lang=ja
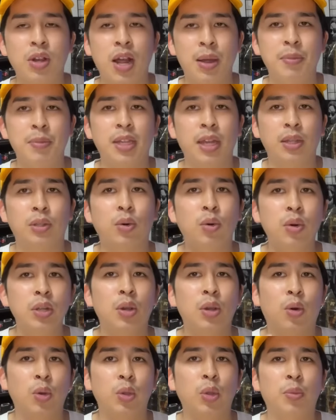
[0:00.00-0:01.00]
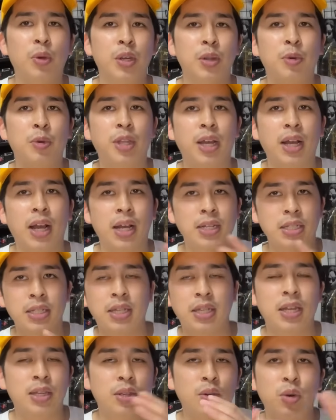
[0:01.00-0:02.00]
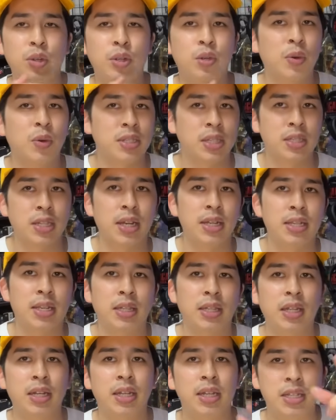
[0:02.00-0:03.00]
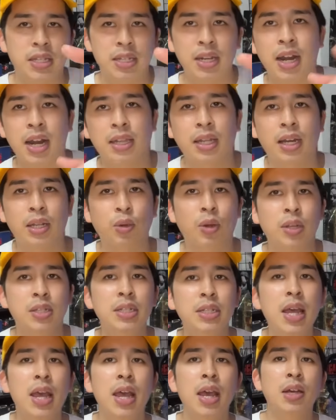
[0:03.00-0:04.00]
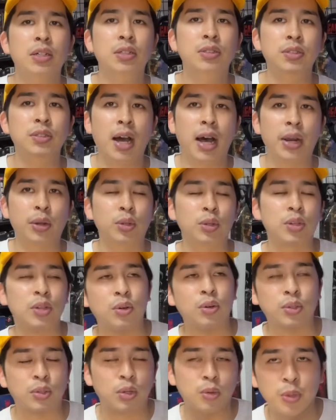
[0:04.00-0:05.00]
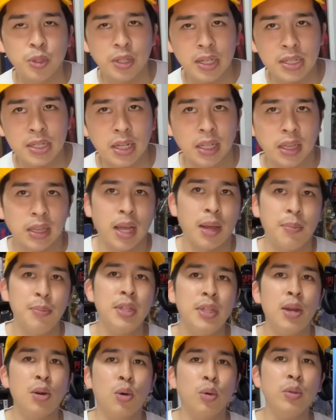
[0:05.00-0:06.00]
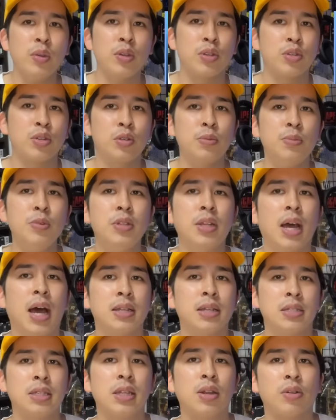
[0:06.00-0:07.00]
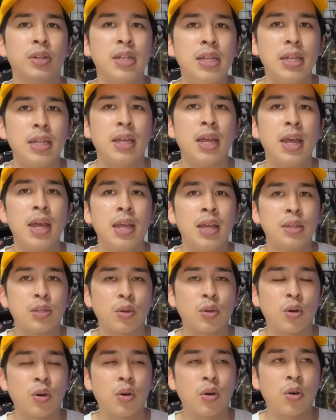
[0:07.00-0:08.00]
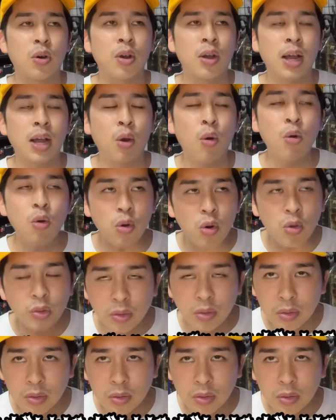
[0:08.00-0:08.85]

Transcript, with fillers: 館みたいなところで子供にもなんか囁き声で噂されちゃったり、いじられたりとかして、う、あの時のことを思い出しちゃった、みたいなことで十分なはずなのに、その、心